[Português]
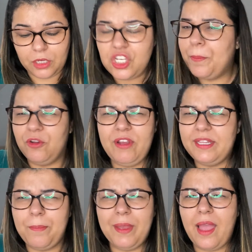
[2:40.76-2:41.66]
Já
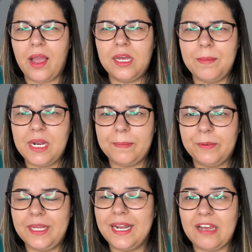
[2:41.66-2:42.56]
aproveitei e peguei a câmera para
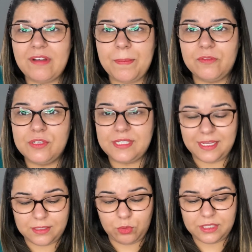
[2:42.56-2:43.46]
poder gravar para
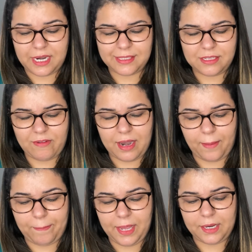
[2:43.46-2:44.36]
vocês e mostrar se vale a
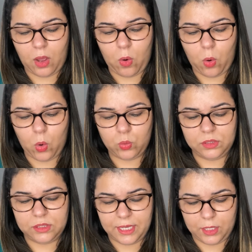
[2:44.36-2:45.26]
pena ou
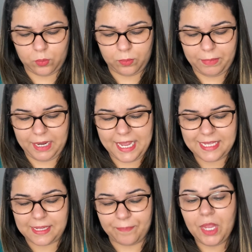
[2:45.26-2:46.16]
não,
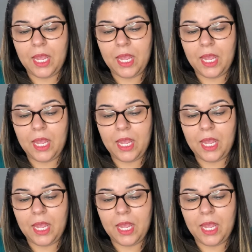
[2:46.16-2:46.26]
beleza?